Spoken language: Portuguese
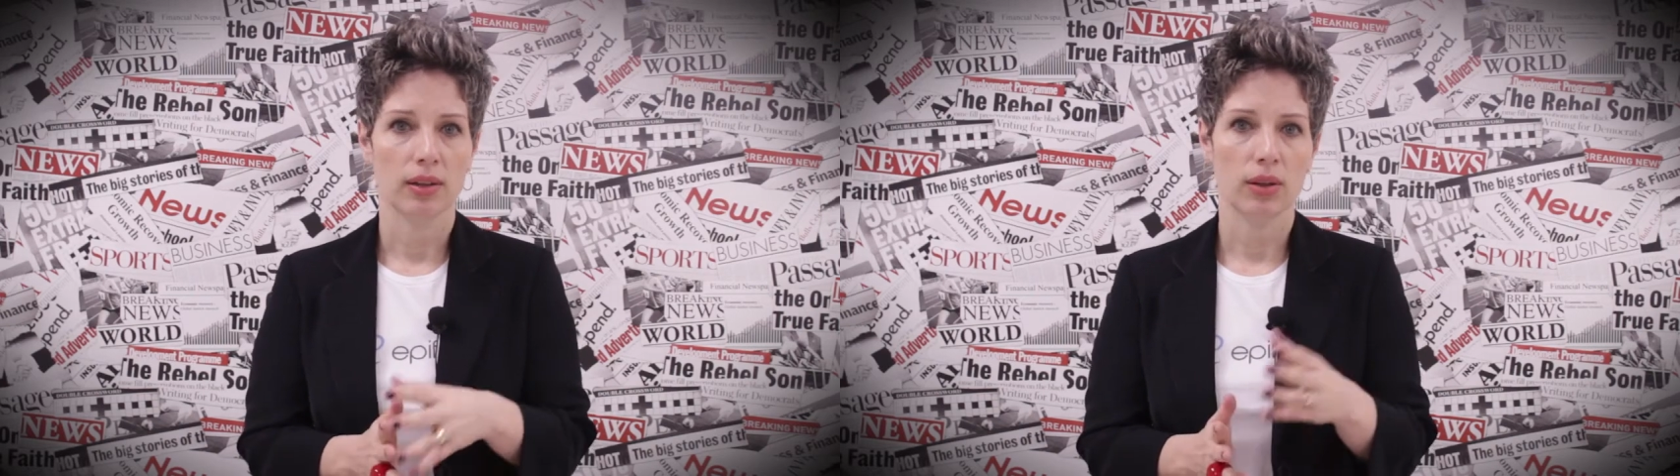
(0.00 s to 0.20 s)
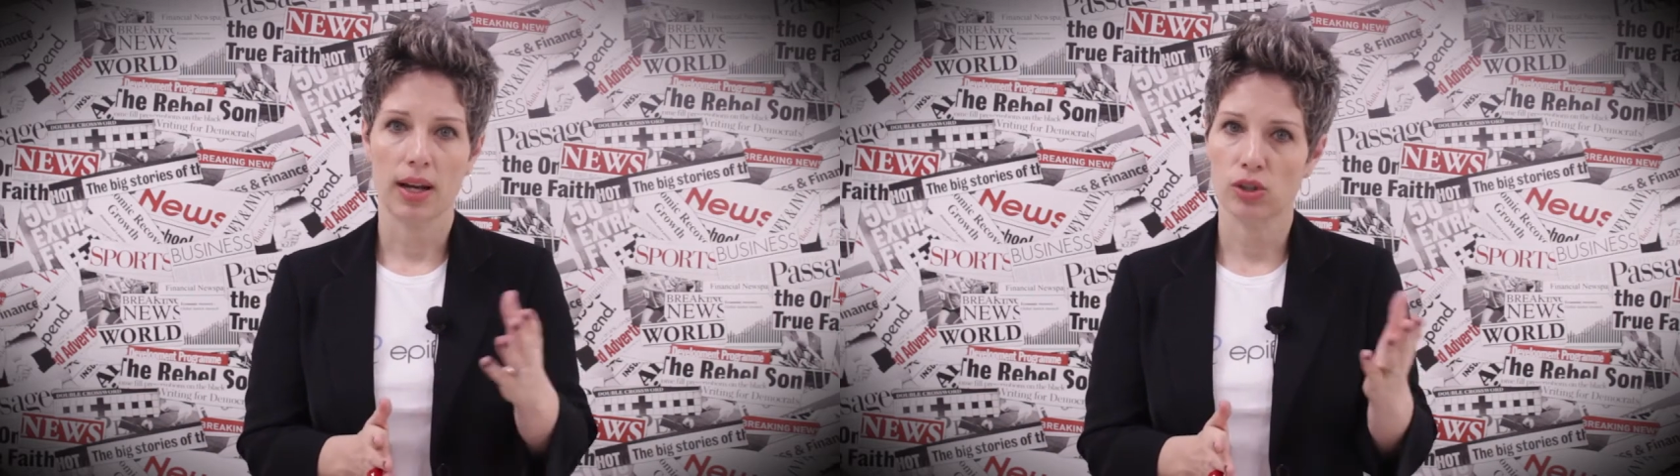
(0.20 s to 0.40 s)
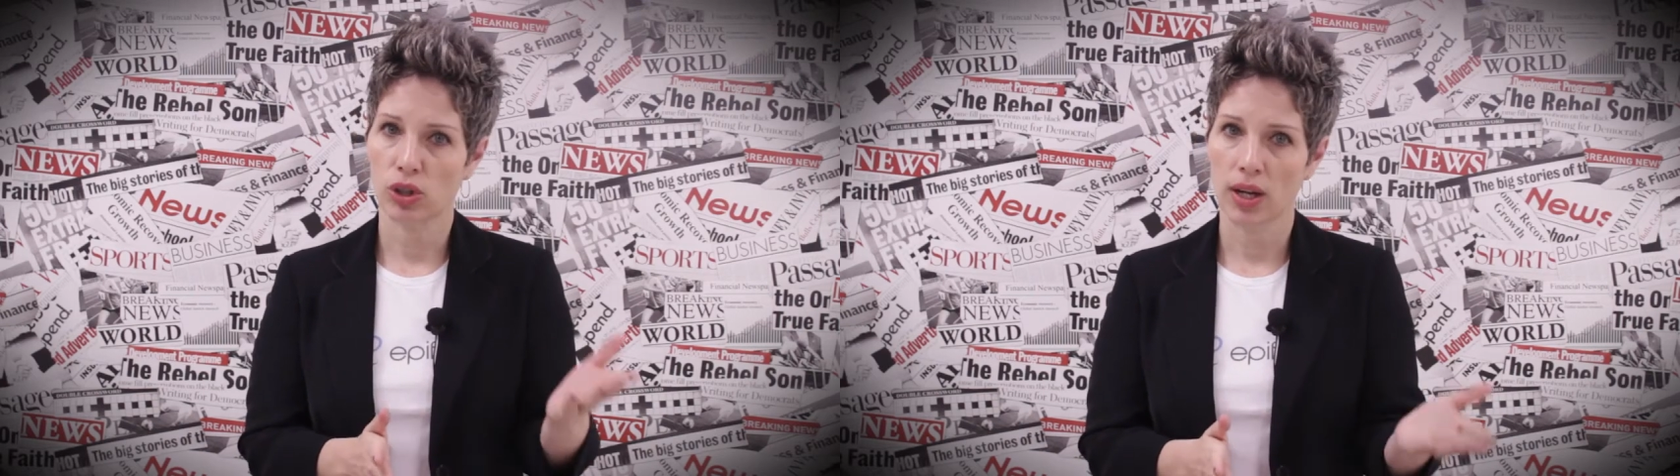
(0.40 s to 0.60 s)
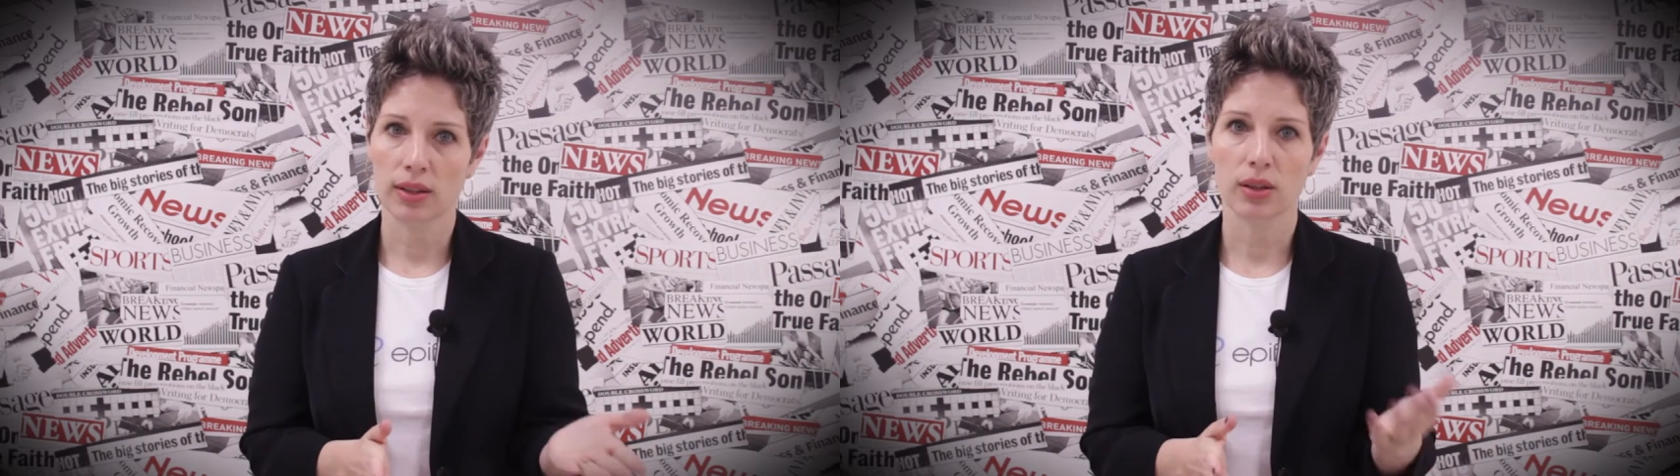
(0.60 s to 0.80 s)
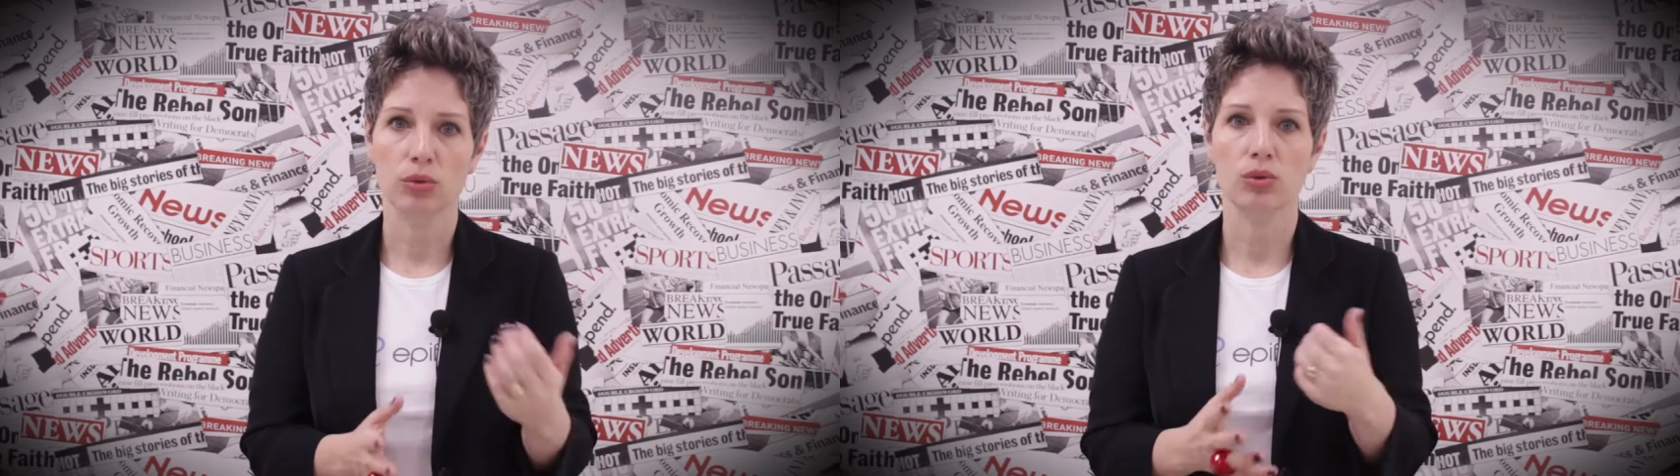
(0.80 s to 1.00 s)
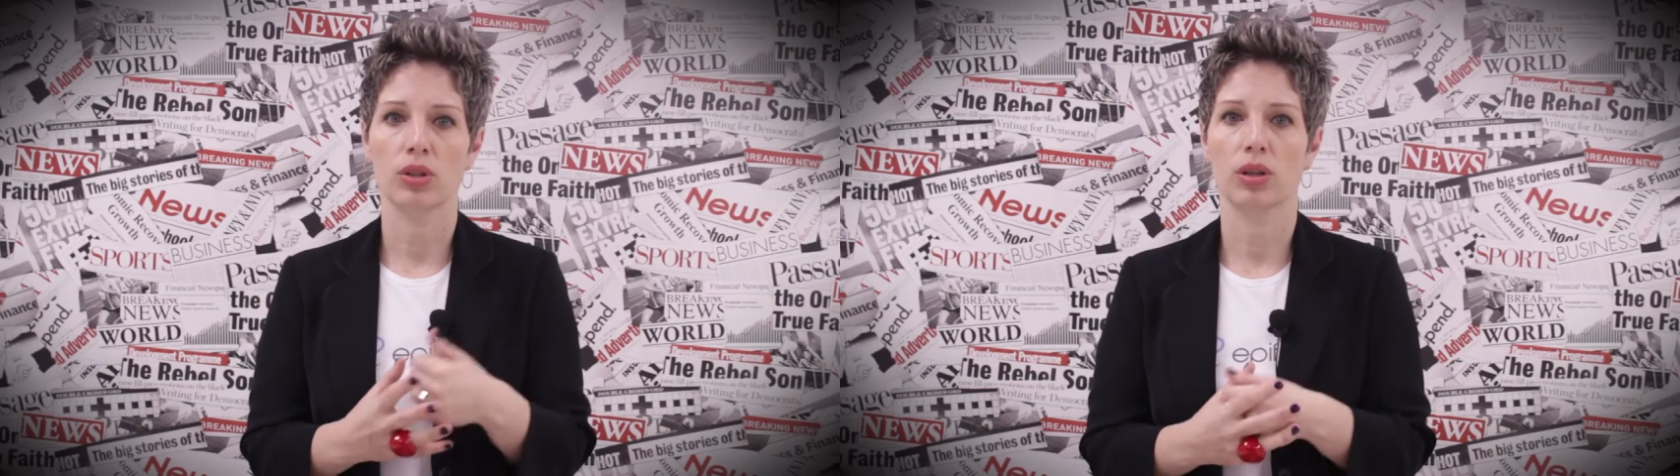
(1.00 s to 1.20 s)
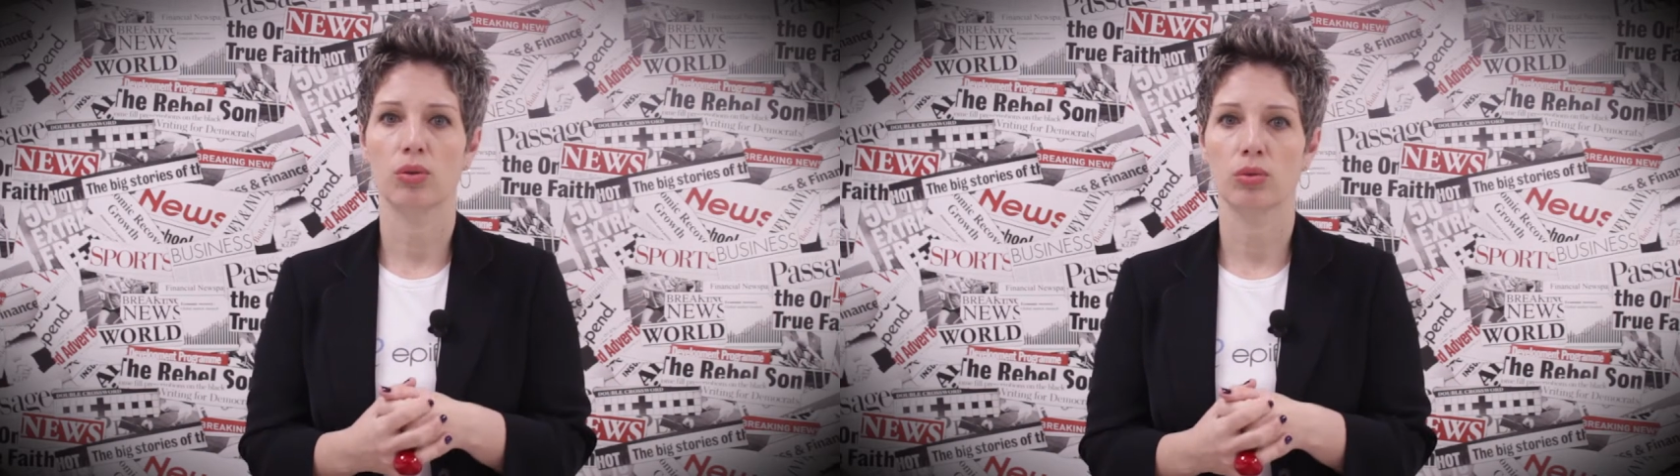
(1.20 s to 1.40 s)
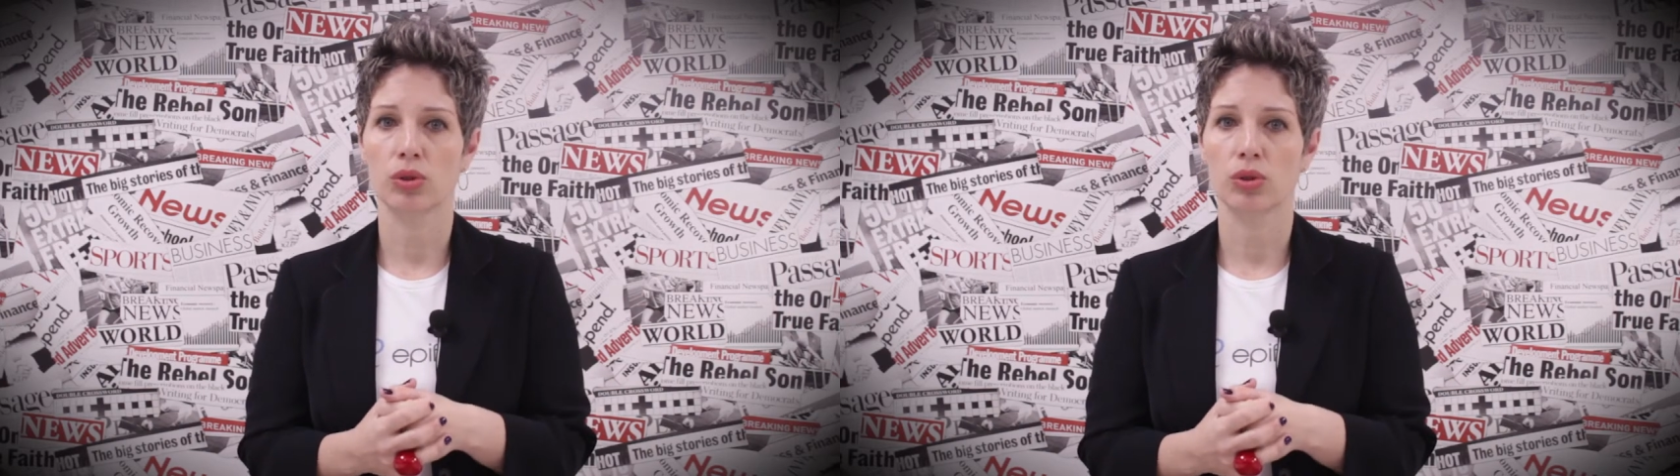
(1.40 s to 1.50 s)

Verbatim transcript: na agenda do seu,